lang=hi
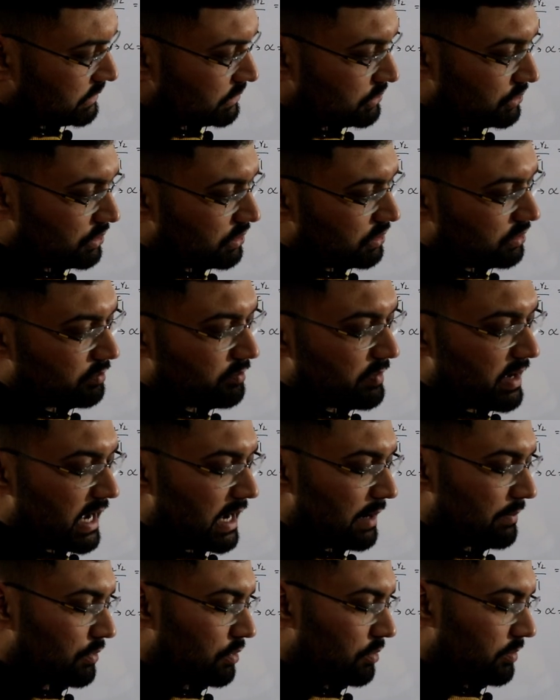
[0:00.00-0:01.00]
तो मैं
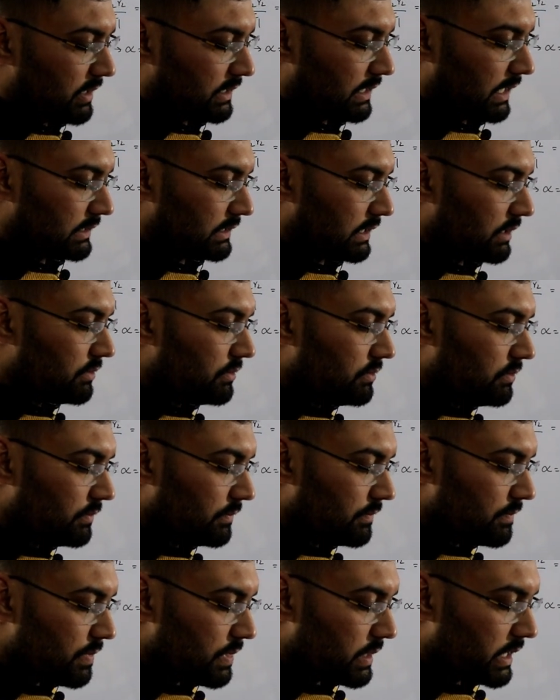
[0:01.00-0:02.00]
आपको बताता हूं
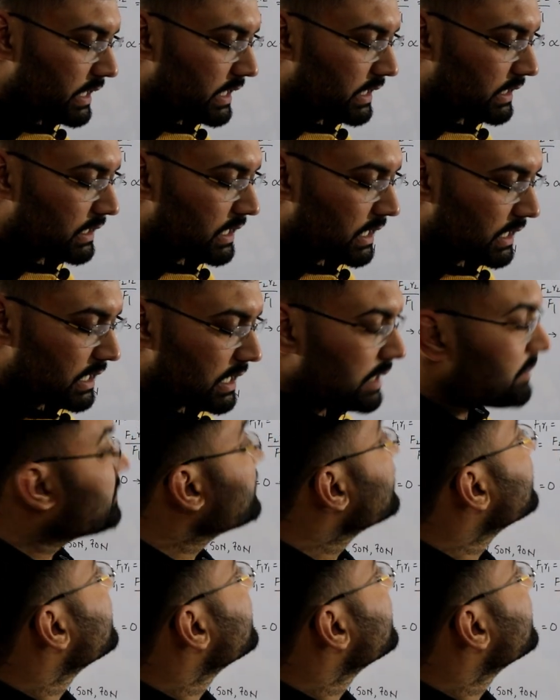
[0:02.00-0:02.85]
कि इनका काम